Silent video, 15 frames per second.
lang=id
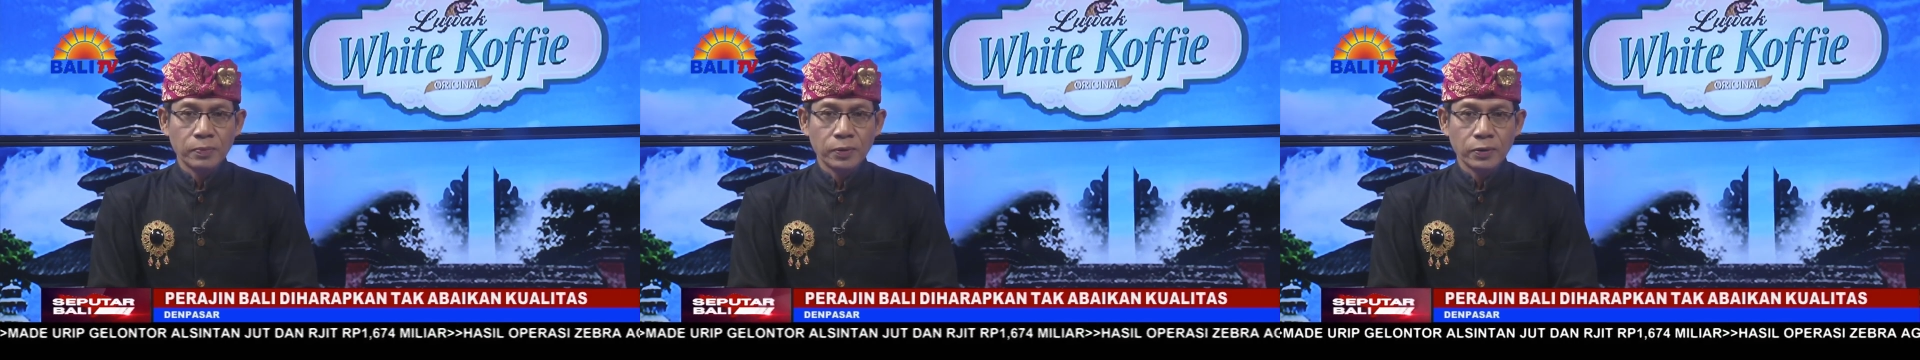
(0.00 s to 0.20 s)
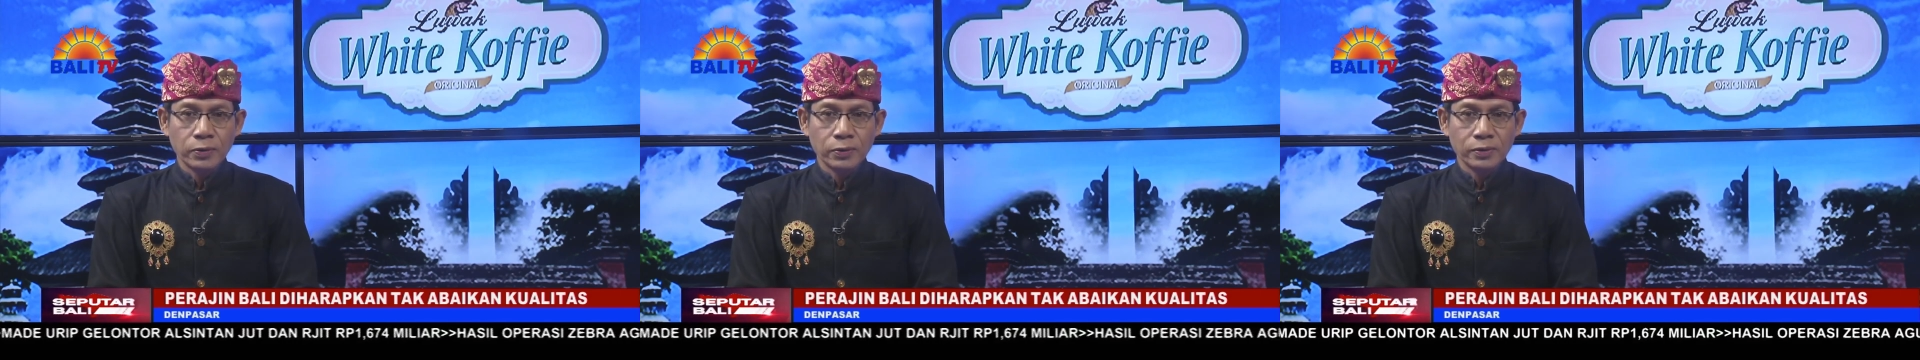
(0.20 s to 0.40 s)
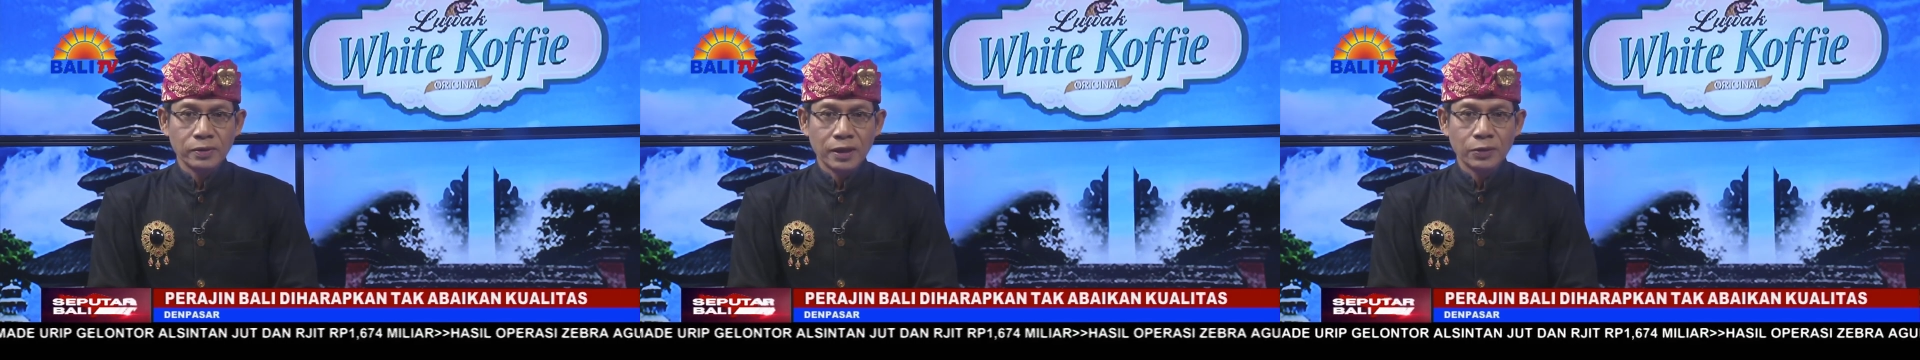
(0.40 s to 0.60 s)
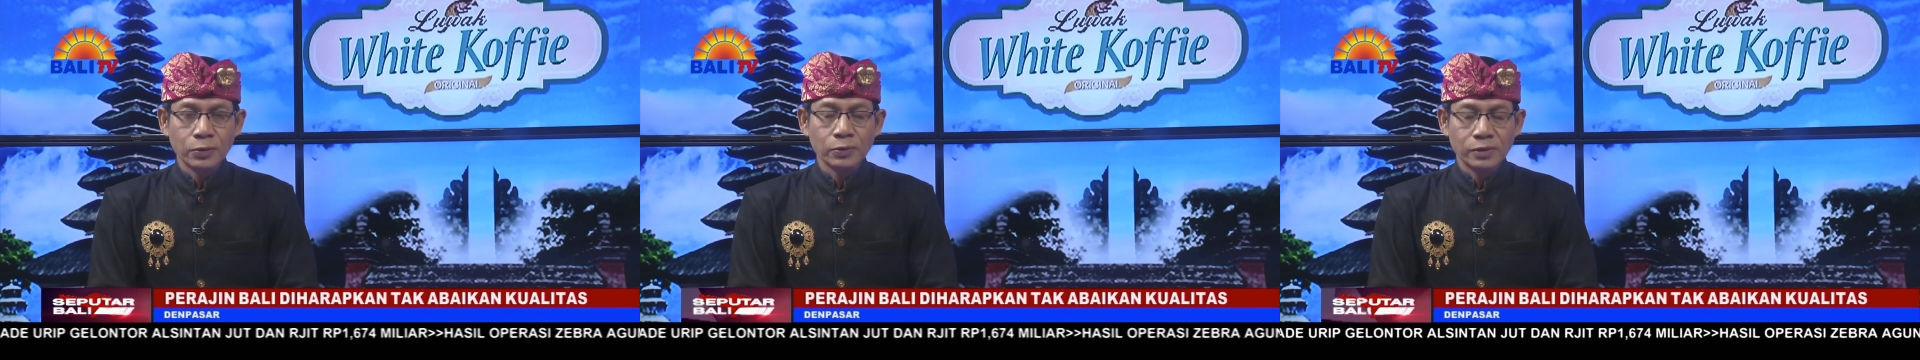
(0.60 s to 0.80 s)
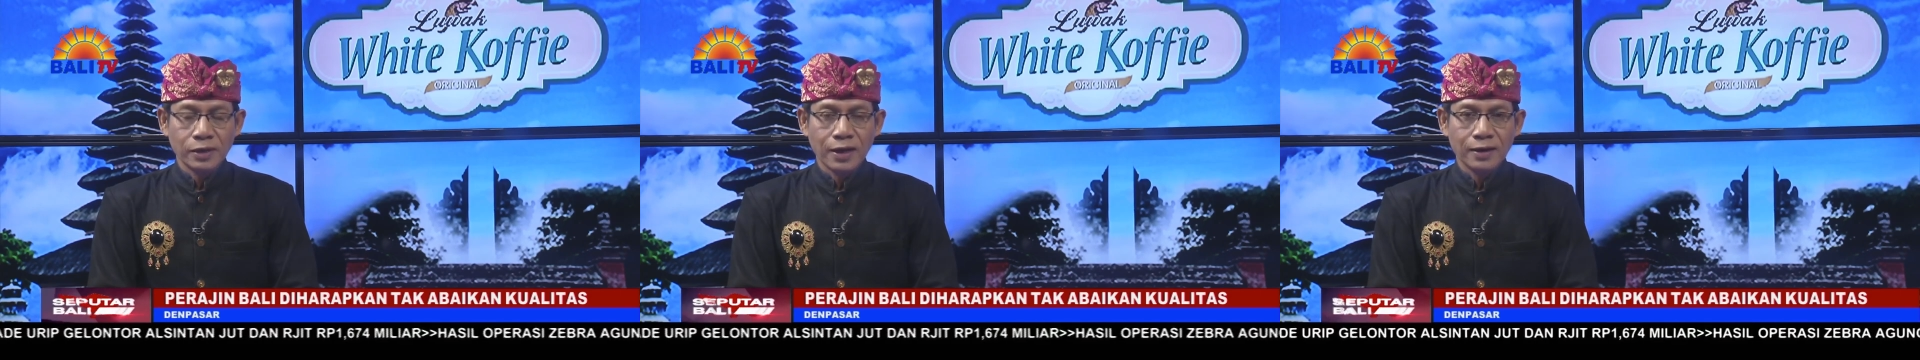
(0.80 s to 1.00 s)
produk dan
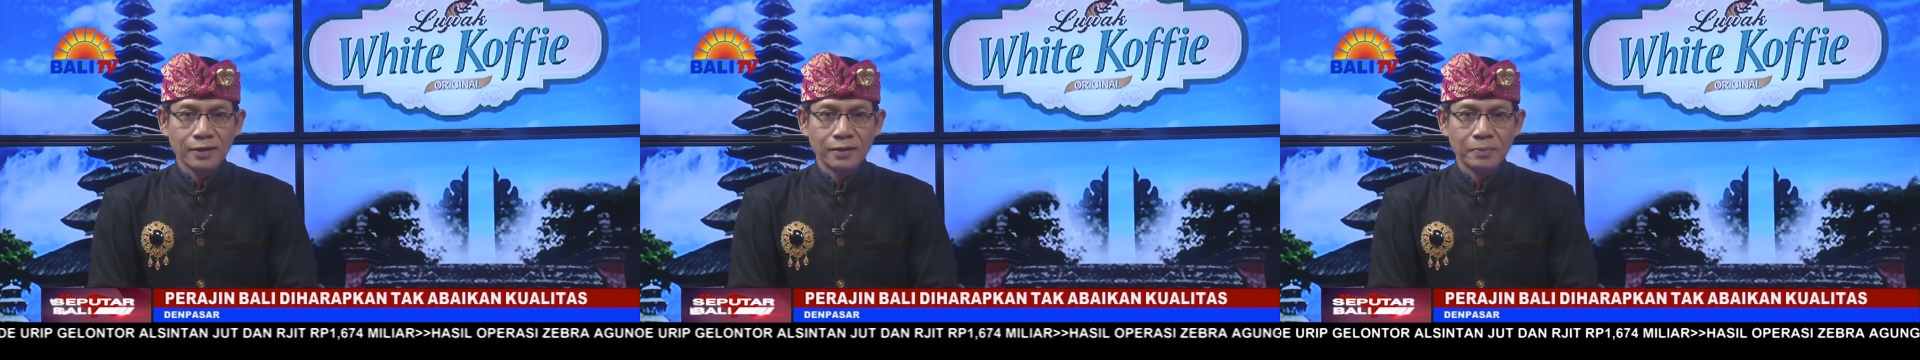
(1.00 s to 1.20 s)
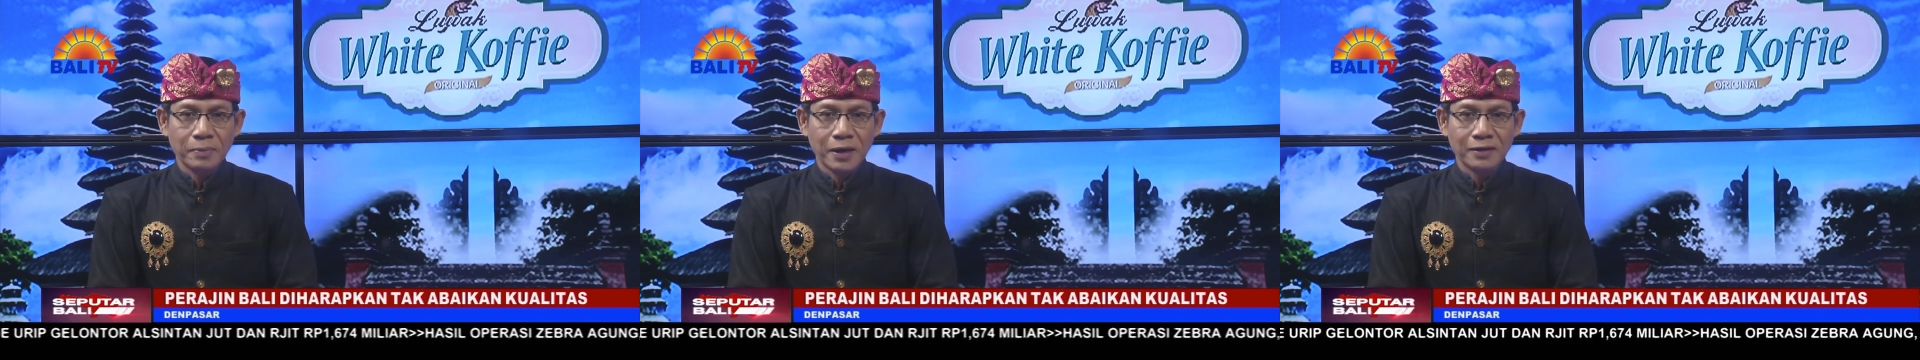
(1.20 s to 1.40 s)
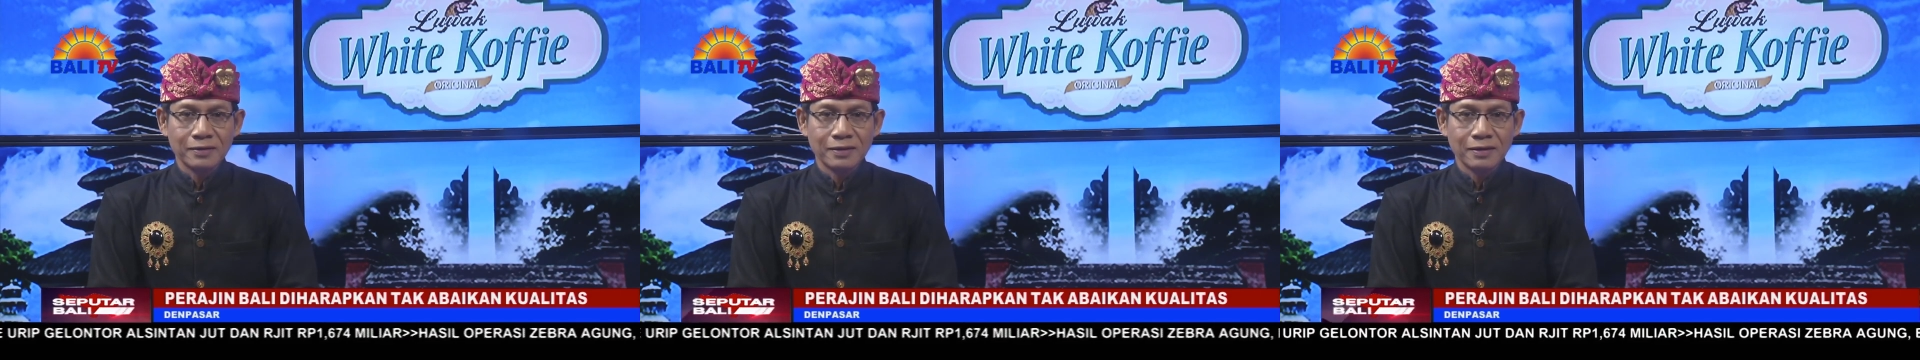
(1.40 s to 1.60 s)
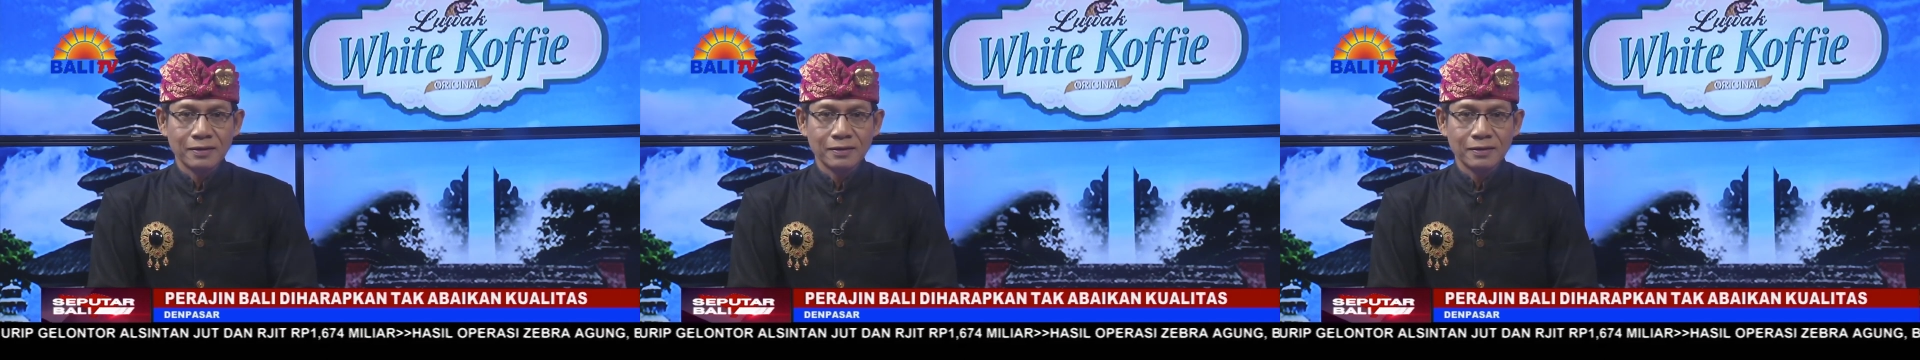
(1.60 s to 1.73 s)
usaha ke depan.